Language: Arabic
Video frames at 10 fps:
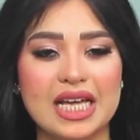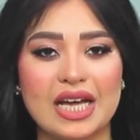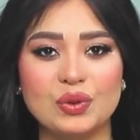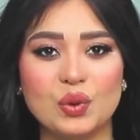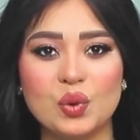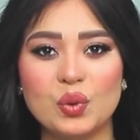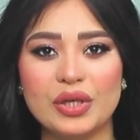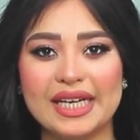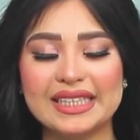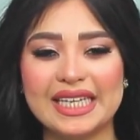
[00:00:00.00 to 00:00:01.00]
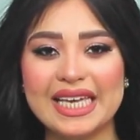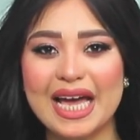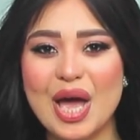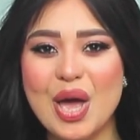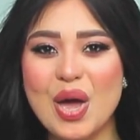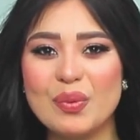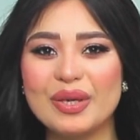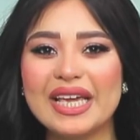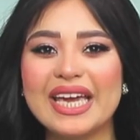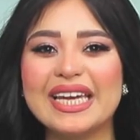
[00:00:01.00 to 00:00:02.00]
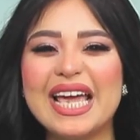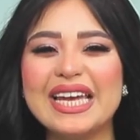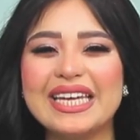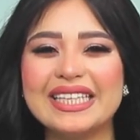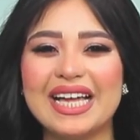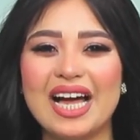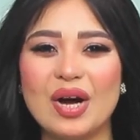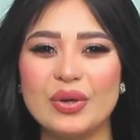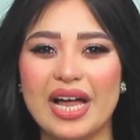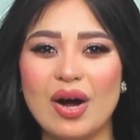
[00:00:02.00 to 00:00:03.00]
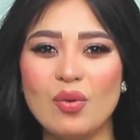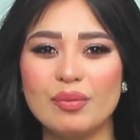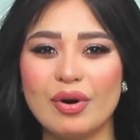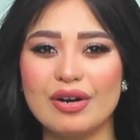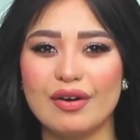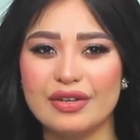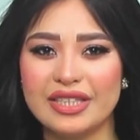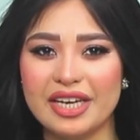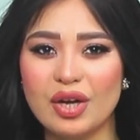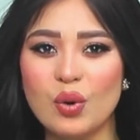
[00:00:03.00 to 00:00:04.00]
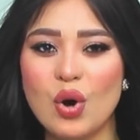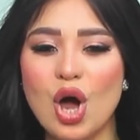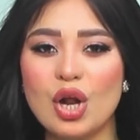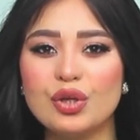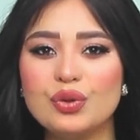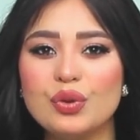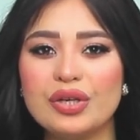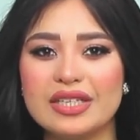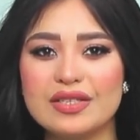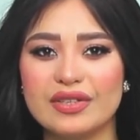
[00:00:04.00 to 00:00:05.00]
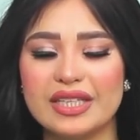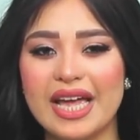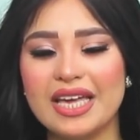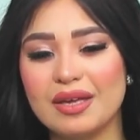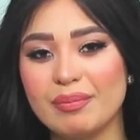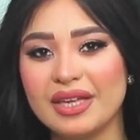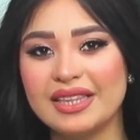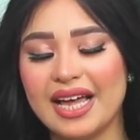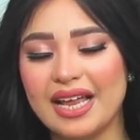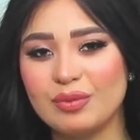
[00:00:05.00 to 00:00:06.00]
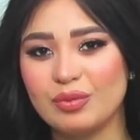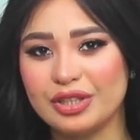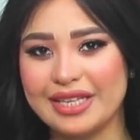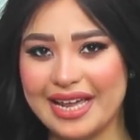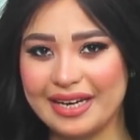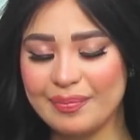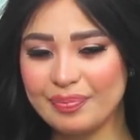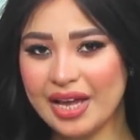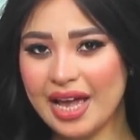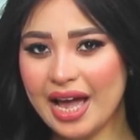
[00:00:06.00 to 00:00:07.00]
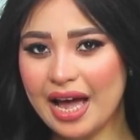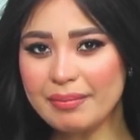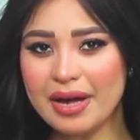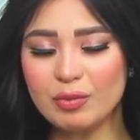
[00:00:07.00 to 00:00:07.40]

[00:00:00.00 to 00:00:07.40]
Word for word: عن دخول التاريخ من خلال التأهل لأول مرة في تاريخه للدور نصف النهائي من المونديال أما